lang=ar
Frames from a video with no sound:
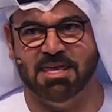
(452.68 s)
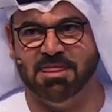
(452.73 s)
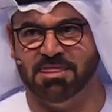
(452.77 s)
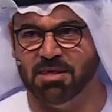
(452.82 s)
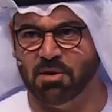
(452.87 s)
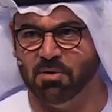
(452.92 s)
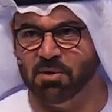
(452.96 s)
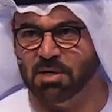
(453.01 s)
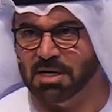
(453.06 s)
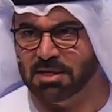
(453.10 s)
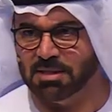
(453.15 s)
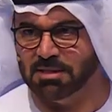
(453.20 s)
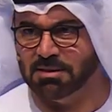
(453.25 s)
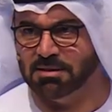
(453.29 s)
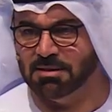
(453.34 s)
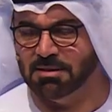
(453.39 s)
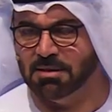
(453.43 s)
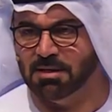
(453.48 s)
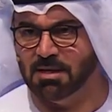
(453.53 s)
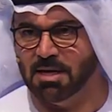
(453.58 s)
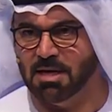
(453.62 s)
الثورات
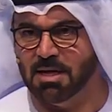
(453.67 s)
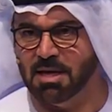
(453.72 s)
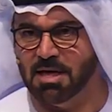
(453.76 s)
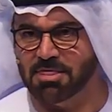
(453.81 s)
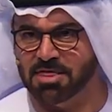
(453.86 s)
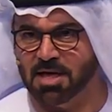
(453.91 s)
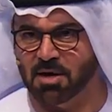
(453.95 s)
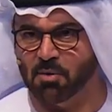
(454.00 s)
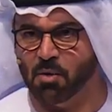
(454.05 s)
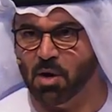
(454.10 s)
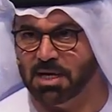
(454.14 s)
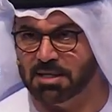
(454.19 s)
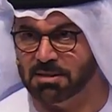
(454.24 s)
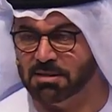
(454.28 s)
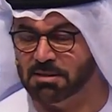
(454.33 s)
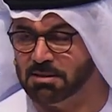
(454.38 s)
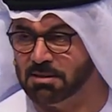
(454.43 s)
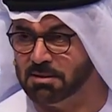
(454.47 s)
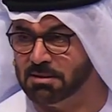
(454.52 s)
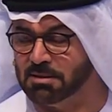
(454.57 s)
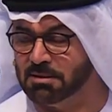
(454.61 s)
الثروات
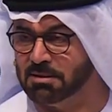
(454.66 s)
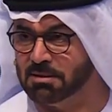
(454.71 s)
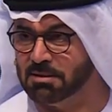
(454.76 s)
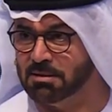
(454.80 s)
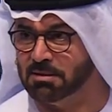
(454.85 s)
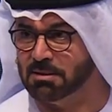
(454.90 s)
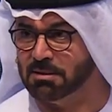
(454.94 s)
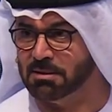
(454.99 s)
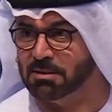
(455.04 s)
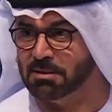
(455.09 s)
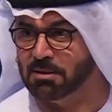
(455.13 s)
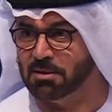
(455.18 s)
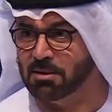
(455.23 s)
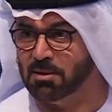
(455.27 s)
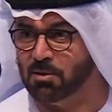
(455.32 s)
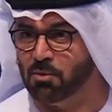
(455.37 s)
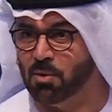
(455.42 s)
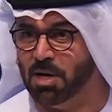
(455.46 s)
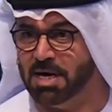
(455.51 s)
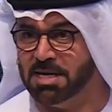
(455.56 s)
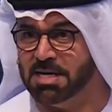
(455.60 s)

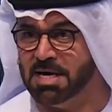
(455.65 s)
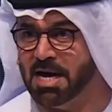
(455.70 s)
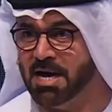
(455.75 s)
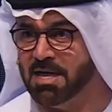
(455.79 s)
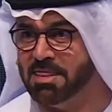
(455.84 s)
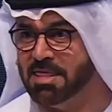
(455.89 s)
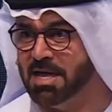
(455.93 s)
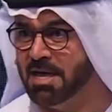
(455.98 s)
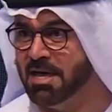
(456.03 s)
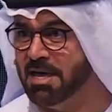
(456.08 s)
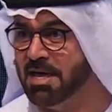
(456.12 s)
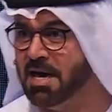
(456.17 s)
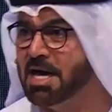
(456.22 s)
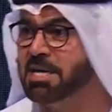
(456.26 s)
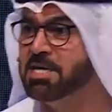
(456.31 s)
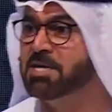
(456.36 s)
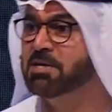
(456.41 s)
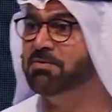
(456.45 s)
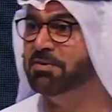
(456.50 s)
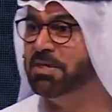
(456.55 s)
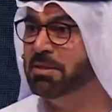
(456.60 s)
وعن هذا
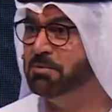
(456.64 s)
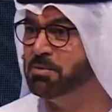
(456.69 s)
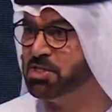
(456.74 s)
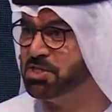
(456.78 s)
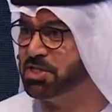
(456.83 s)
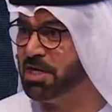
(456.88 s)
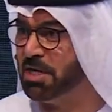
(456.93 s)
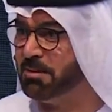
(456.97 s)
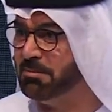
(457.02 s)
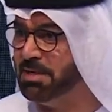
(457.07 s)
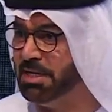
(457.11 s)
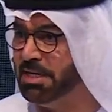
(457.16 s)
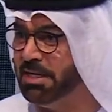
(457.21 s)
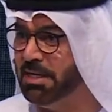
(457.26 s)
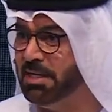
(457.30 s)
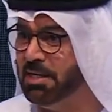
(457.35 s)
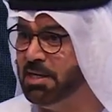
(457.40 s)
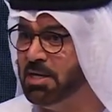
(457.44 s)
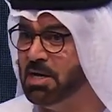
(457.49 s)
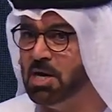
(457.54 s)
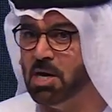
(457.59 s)
النفط
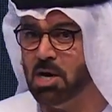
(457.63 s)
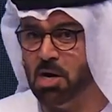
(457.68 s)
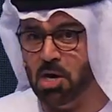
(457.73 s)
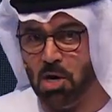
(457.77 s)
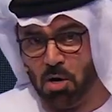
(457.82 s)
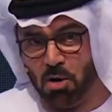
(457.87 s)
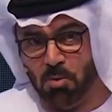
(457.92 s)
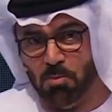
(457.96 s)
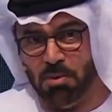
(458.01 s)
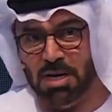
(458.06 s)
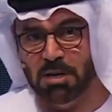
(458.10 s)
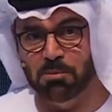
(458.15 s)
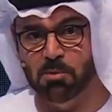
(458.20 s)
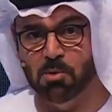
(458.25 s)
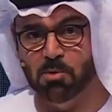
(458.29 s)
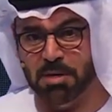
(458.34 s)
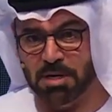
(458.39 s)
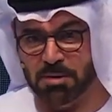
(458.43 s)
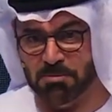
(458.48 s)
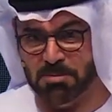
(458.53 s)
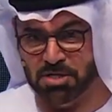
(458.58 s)
المستقبلي هم
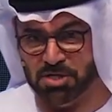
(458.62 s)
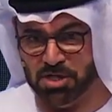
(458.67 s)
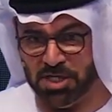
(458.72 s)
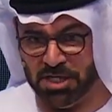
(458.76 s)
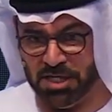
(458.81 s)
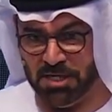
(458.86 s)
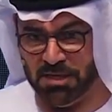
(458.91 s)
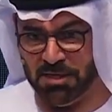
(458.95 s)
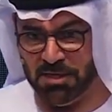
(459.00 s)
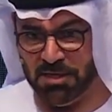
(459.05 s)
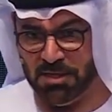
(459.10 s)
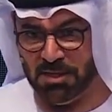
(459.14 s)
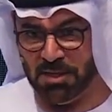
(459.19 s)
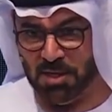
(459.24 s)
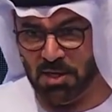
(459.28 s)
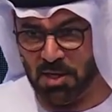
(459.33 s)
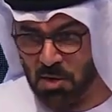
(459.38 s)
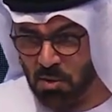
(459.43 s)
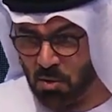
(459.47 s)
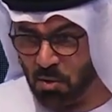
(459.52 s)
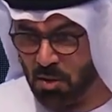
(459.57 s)
المبرمجين
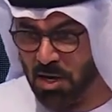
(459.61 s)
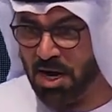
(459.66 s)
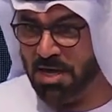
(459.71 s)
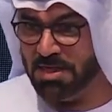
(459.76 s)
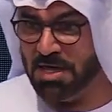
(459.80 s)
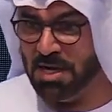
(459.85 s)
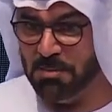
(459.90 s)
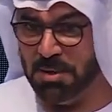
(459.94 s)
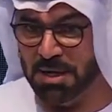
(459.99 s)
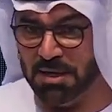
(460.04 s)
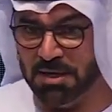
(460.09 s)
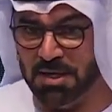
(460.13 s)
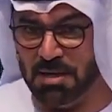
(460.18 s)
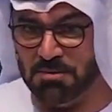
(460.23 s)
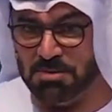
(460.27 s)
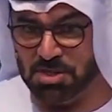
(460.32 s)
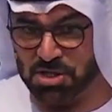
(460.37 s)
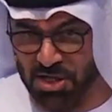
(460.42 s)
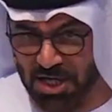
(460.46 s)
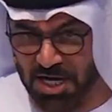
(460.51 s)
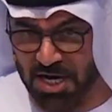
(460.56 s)
وهذا
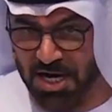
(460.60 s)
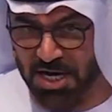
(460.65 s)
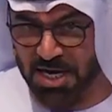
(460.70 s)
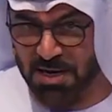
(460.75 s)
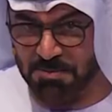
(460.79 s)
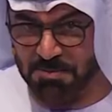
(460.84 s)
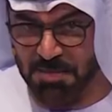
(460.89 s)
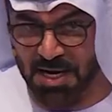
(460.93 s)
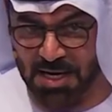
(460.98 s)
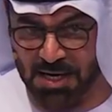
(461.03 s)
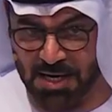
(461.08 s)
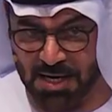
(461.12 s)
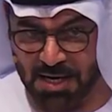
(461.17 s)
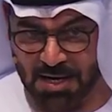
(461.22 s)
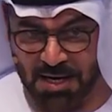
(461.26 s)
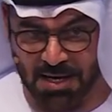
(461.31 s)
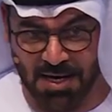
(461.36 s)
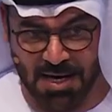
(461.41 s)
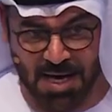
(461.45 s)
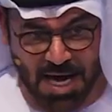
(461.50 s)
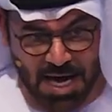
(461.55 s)
البرنامج قائم على
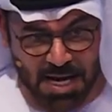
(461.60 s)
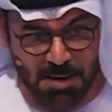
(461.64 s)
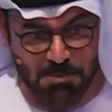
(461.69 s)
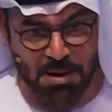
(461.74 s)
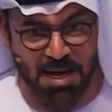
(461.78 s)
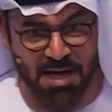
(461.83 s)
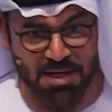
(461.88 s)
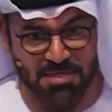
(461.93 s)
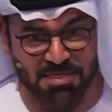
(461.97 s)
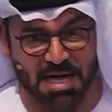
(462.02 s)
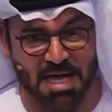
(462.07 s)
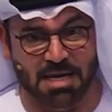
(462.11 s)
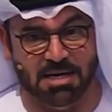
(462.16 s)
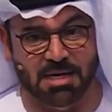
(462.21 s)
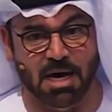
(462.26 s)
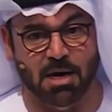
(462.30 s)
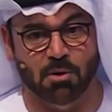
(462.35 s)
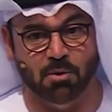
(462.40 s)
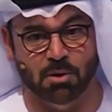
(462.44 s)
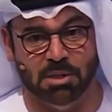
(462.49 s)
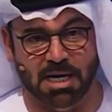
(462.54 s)
البحث عن
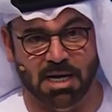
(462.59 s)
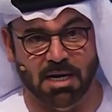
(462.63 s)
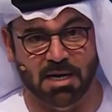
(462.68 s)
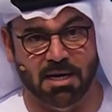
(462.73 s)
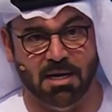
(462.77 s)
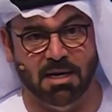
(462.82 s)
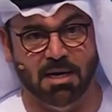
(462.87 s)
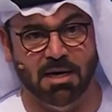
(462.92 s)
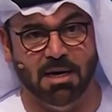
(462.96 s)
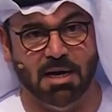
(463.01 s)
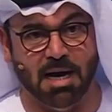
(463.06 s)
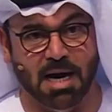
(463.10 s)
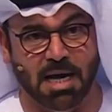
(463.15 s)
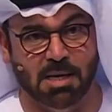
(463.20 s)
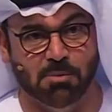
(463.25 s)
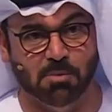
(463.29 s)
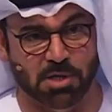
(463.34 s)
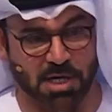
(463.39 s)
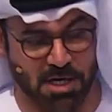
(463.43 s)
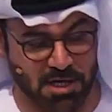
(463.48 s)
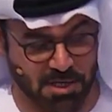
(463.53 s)
هؤلاء
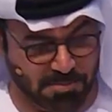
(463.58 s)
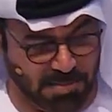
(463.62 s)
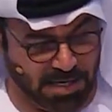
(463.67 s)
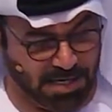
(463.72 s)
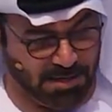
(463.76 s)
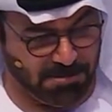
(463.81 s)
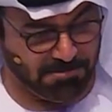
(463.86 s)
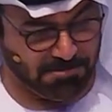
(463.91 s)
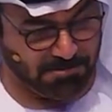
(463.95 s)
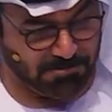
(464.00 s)
المنقبين